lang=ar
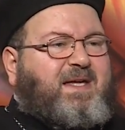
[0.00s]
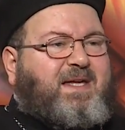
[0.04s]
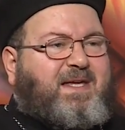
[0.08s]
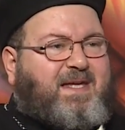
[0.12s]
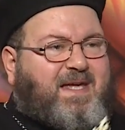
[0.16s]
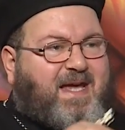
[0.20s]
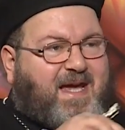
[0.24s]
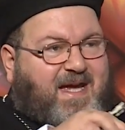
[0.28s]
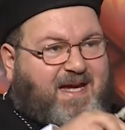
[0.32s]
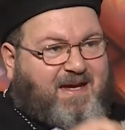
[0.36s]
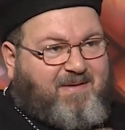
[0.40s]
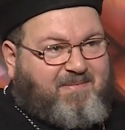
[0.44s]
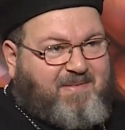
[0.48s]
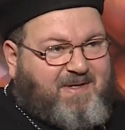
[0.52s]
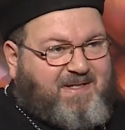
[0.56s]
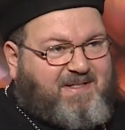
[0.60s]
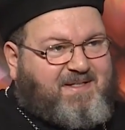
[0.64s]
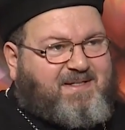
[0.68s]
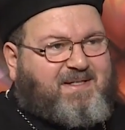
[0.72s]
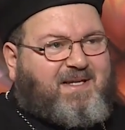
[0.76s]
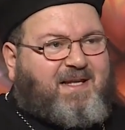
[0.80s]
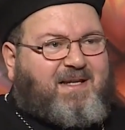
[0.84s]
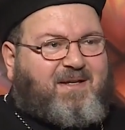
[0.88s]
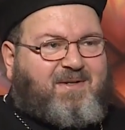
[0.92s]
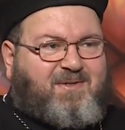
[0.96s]

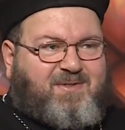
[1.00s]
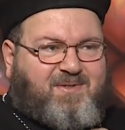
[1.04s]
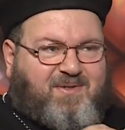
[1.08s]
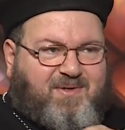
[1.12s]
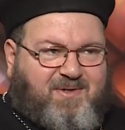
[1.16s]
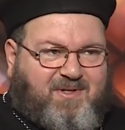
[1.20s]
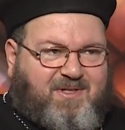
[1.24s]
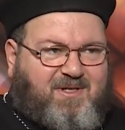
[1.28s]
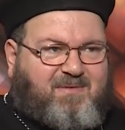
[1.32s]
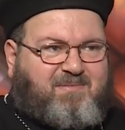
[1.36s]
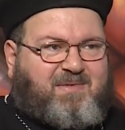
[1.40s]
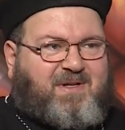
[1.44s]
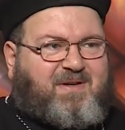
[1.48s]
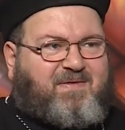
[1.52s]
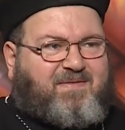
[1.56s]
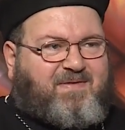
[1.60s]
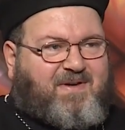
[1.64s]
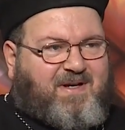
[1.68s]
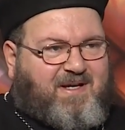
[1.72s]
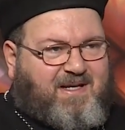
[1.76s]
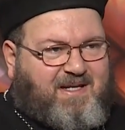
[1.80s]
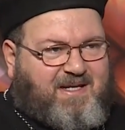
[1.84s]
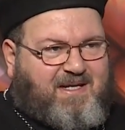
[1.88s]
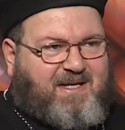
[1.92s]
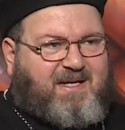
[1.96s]
يغمس لان استخدم
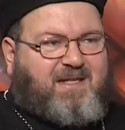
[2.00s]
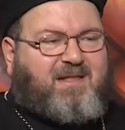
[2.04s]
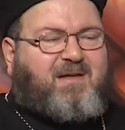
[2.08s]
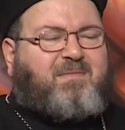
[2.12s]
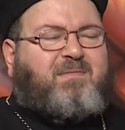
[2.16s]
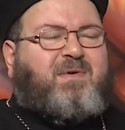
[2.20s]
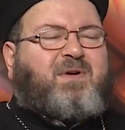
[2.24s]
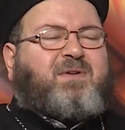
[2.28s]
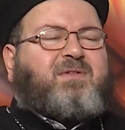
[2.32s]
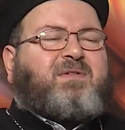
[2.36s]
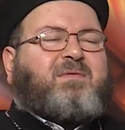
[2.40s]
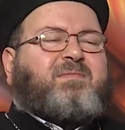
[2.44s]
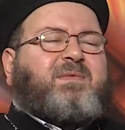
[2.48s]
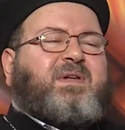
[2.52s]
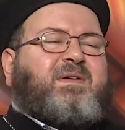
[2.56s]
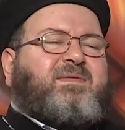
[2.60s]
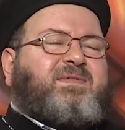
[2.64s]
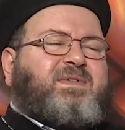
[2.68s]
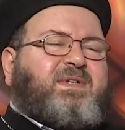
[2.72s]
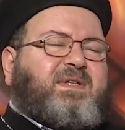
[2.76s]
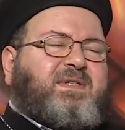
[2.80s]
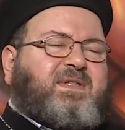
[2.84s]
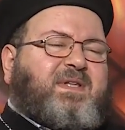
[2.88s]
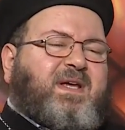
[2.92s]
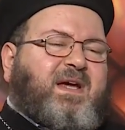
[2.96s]
الفعل كده برضه
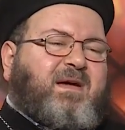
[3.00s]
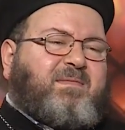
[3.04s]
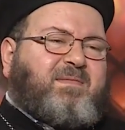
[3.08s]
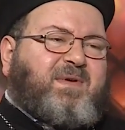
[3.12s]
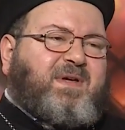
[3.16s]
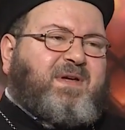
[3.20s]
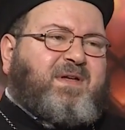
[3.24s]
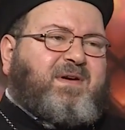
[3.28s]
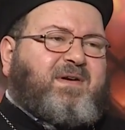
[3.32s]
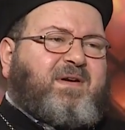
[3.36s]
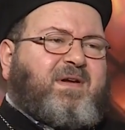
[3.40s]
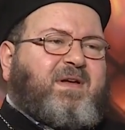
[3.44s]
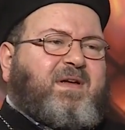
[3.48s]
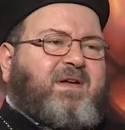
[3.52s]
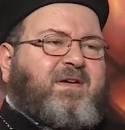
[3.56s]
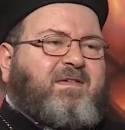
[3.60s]
بنفس التعبير